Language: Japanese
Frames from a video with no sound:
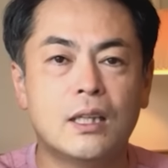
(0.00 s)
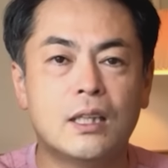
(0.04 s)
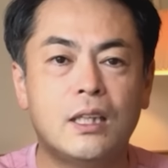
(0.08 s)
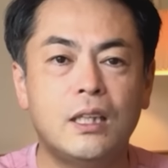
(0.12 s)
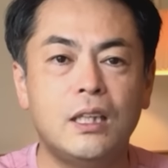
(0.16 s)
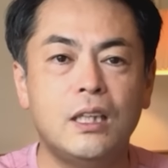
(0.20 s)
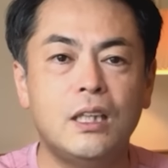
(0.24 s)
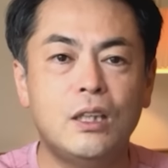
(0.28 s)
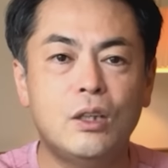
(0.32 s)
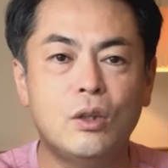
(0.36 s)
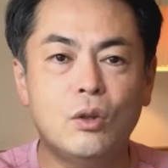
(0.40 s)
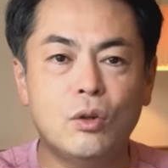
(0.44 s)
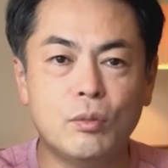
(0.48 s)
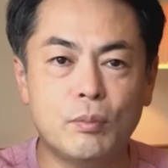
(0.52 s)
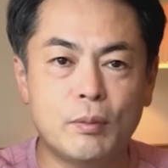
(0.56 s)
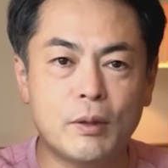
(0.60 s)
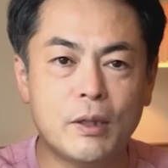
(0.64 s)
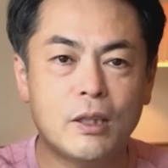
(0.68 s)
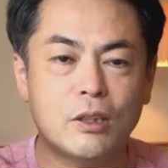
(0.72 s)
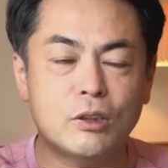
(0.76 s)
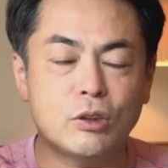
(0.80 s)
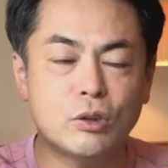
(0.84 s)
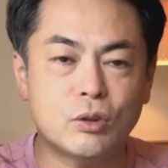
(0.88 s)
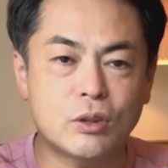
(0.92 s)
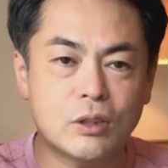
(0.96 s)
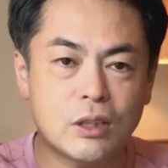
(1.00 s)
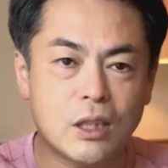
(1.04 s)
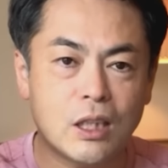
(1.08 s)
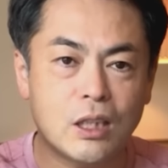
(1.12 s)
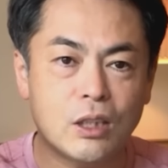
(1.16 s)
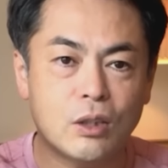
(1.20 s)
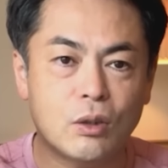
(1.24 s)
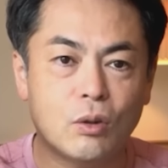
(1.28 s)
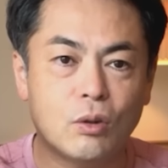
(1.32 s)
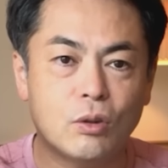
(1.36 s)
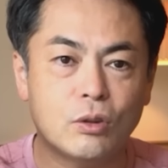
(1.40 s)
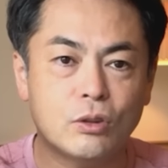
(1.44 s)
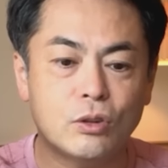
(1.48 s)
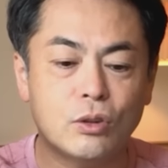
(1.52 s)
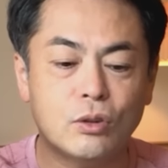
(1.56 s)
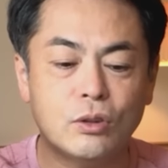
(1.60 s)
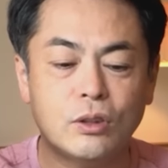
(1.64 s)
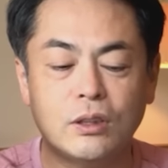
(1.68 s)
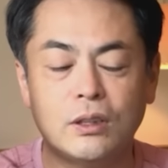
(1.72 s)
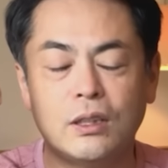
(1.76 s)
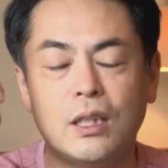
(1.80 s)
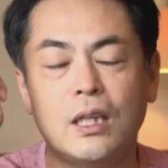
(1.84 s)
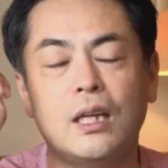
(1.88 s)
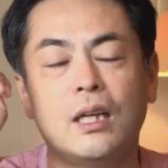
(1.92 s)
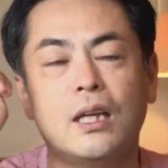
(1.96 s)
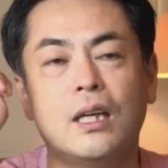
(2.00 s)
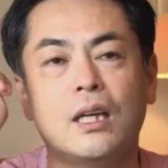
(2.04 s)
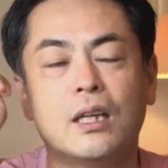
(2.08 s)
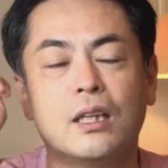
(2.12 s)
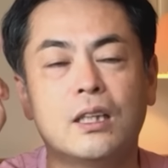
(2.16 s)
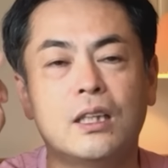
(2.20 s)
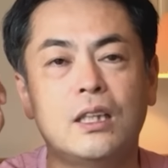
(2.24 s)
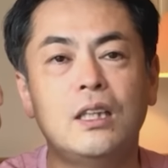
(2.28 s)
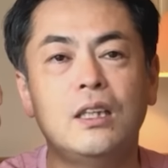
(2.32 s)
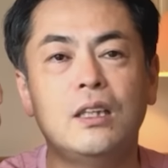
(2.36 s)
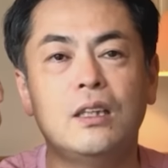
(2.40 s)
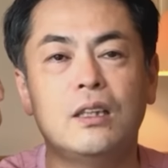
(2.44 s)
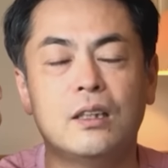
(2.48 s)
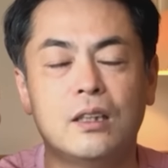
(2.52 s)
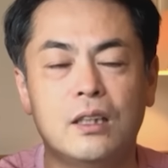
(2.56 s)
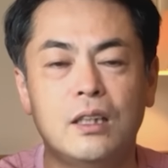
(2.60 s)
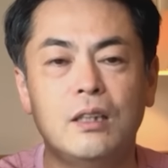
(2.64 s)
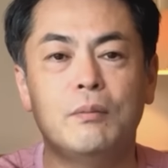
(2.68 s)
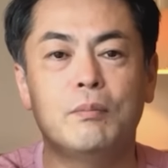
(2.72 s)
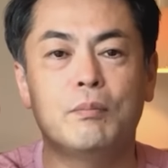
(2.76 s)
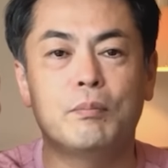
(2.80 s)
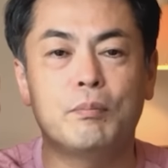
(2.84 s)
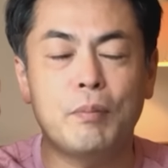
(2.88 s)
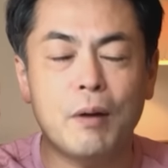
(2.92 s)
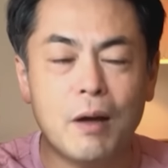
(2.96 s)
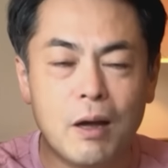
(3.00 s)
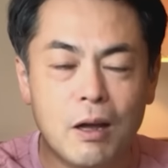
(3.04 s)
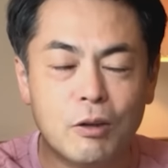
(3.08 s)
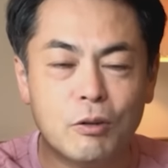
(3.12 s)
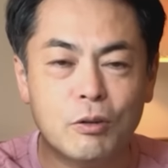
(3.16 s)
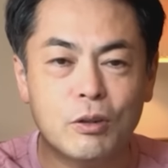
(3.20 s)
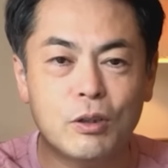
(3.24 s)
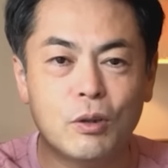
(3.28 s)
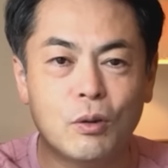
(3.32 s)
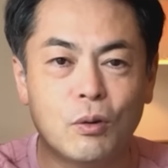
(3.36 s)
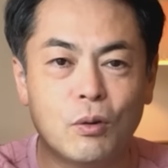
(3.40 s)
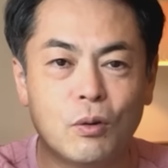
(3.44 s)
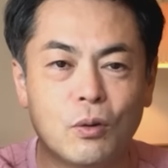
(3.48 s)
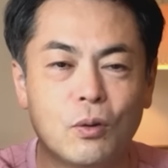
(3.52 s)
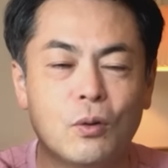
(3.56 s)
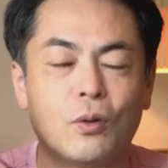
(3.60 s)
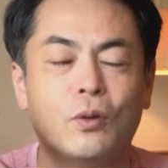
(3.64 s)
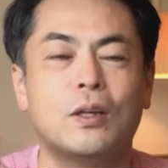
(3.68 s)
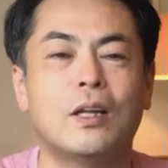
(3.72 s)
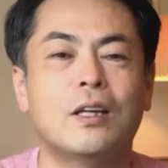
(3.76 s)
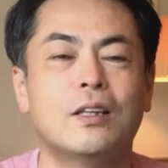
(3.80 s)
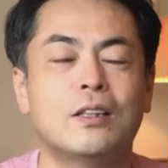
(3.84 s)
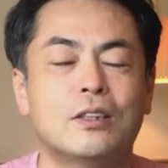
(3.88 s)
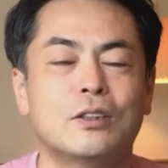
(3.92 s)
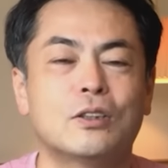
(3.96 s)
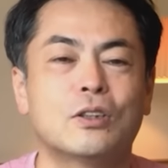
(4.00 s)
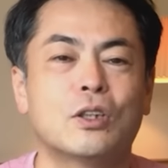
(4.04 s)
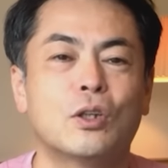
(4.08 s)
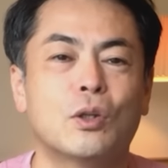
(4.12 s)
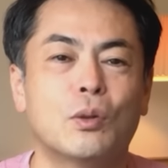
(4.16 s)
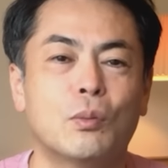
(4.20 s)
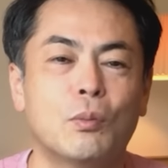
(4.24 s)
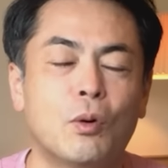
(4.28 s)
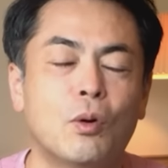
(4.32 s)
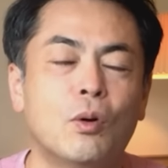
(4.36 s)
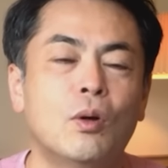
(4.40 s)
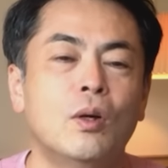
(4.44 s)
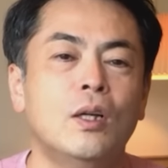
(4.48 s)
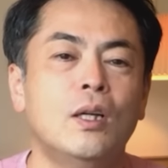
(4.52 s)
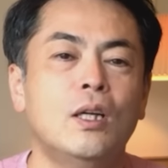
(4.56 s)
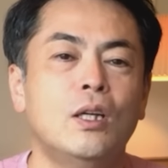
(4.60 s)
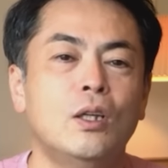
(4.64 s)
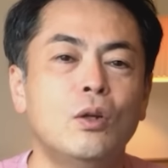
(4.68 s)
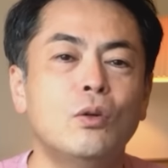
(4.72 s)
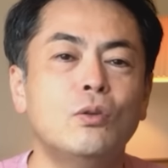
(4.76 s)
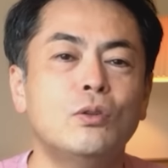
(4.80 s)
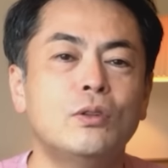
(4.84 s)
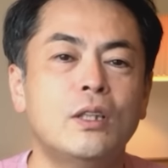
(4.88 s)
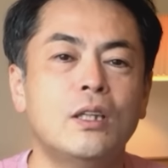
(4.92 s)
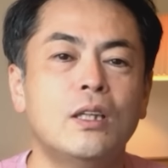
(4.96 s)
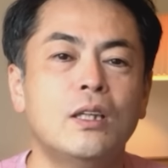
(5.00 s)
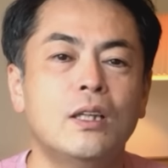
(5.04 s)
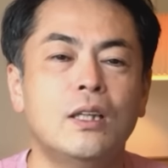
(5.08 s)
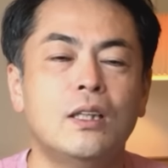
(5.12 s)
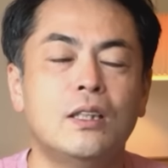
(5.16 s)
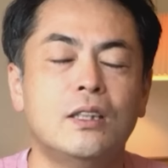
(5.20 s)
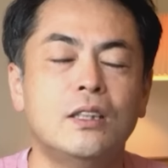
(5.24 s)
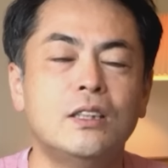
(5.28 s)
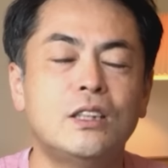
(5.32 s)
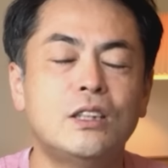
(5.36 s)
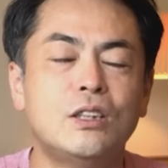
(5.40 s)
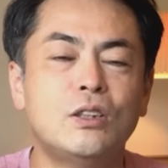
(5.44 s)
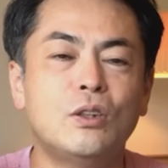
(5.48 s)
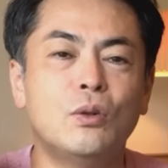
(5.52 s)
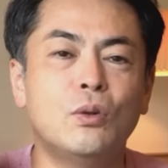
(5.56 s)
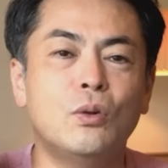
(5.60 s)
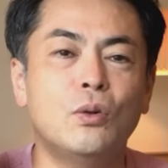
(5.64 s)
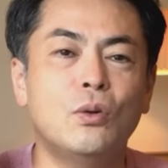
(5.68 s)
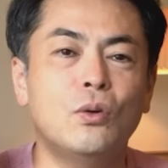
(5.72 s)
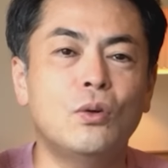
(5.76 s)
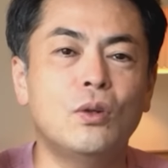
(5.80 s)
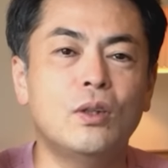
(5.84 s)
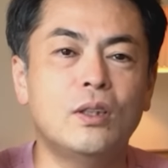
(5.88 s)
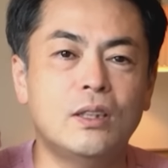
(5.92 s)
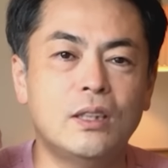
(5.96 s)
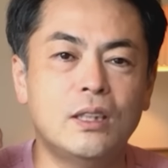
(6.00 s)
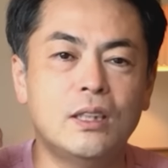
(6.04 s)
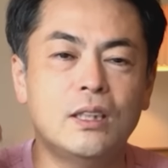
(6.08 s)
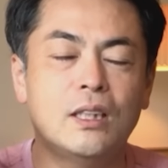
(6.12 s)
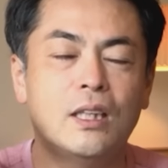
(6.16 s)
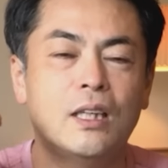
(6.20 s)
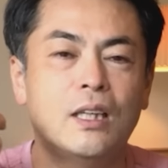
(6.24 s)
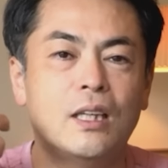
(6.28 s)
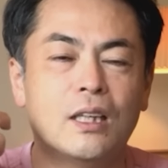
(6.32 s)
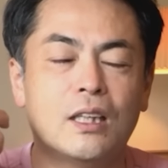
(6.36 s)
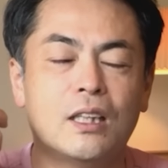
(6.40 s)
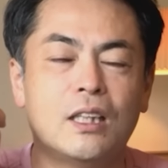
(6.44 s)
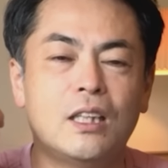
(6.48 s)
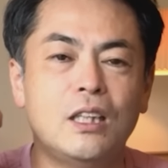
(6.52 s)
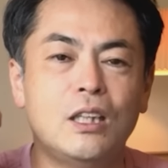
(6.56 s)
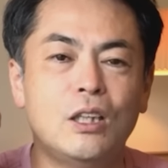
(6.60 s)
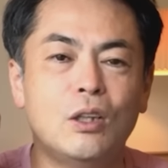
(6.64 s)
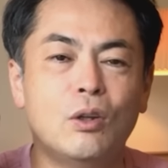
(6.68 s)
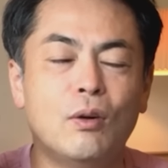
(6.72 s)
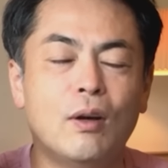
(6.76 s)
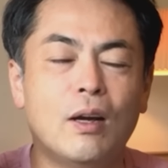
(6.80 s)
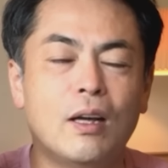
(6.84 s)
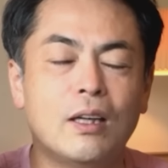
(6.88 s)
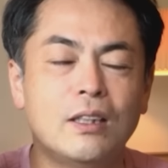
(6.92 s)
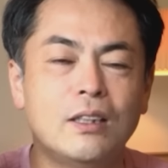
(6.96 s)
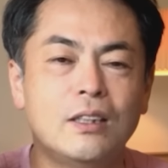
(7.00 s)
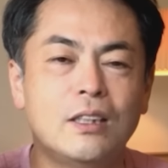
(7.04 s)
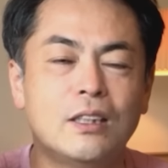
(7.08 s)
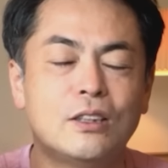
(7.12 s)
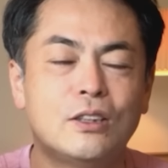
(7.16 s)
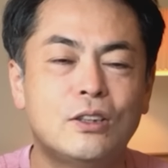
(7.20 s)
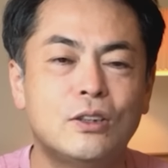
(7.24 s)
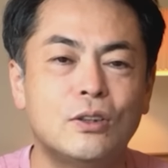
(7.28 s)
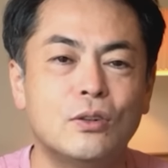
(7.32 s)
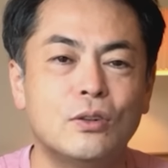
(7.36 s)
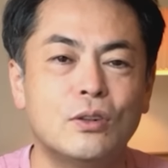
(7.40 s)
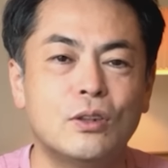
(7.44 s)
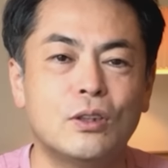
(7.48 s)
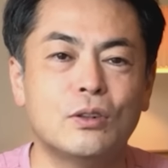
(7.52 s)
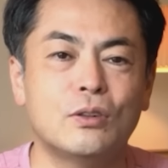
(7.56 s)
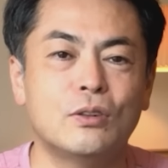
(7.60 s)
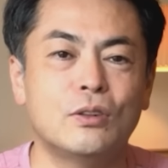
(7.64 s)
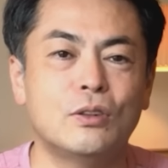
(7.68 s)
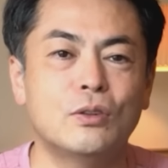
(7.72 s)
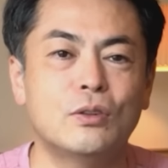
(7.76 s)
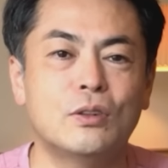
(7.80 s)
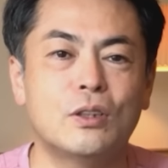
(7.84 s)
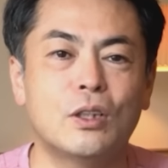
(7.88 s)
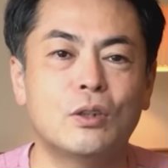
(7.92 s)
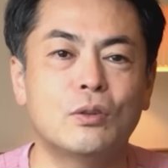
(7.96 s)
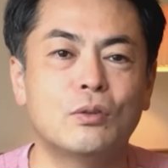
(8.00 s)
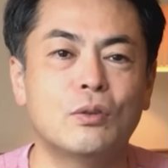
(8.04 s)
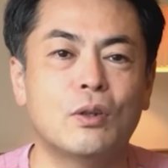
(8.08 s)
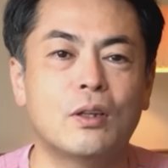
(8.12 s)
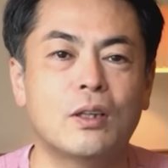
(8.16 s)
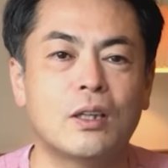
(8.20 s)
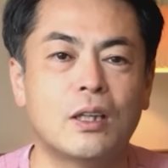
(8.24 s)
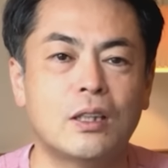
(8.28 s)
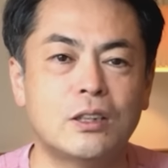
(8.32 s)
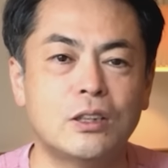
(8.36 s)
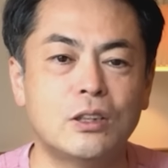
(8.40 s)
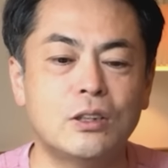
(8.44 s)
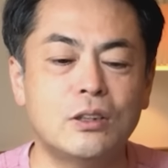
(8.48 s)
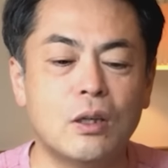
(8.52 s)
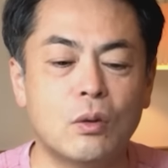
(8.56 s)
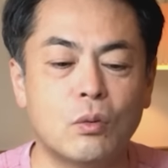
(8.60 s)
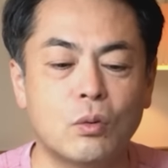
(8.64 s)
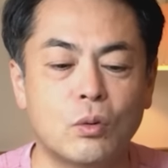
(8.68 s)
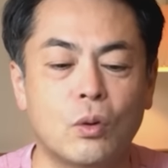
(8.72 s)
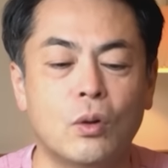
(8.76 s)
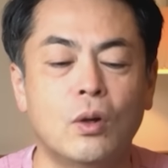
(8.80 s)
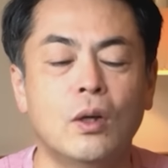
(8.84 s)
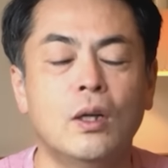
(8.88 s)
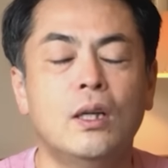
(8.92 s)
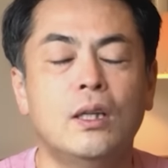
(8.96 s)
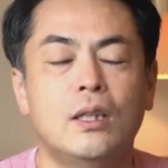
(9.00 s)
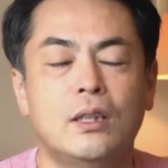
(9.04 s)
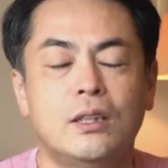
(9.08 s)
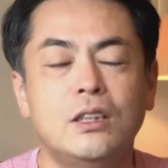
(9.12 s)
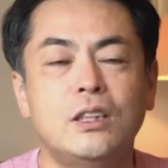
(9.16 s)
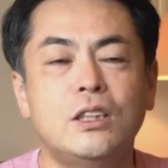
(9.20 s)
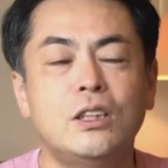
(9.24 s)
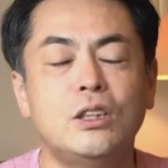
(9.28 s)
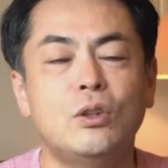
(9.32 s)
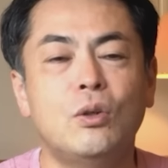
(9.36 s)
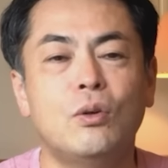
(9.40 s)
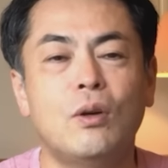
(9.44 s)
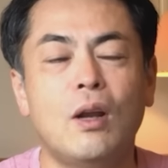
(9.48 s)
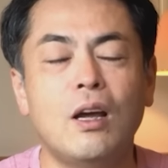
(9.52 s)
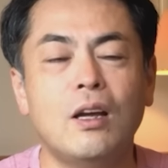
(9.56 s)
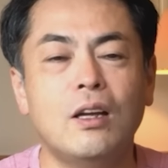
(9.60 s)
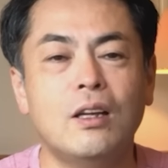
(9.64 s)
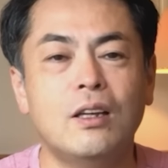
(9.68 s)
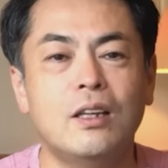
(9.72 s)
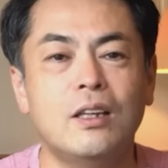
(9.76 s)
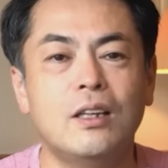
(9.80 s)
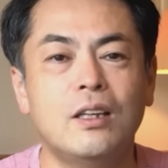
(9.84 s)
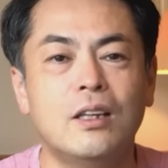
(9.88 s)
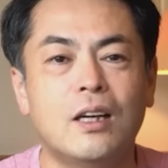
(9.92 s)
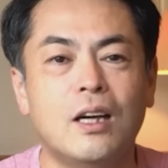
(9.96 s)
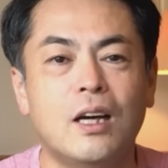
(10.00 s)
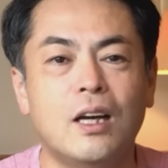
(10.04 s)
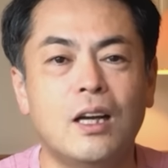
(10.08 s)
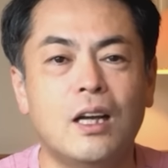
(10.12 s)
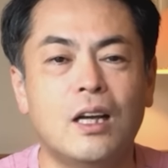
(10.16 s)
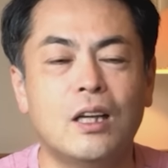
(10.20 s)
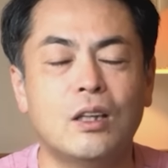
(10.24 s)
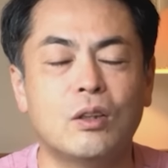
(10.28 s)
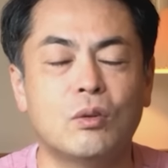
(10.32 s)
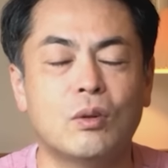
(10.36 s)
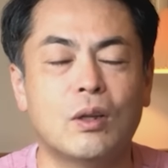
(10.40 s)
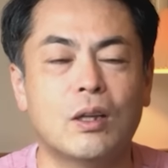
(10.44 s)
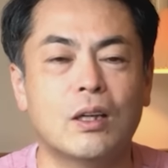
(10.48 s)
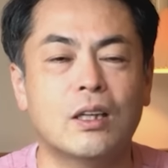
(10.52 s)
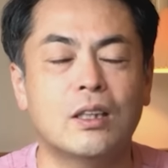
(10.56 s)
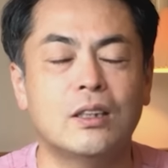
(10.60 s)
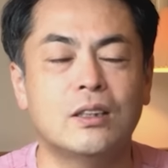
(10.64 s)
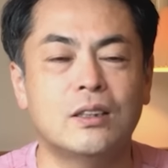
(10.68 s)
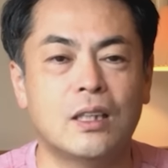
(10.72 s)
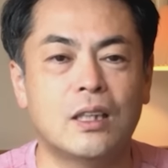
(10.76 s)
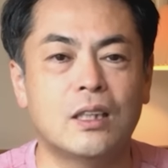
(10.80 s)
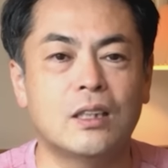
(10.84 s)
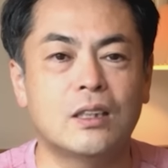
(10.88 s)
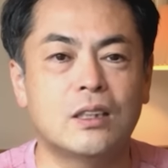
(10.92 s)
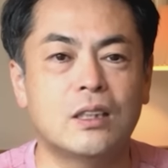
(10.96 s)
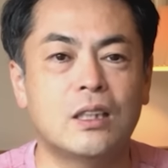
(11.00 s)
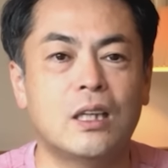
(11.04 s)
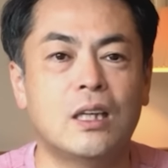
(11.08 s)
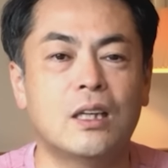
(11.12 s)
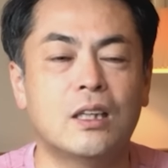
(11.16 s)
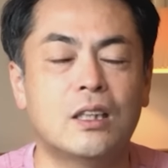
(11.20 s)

黄色、ベージュ、茶色、そして金、銀、パール色なんですけども、よくね、西の方位に黄色がいいですよっていうふうに言ってるのはね、実はこの西のラッキーカラーの中にね、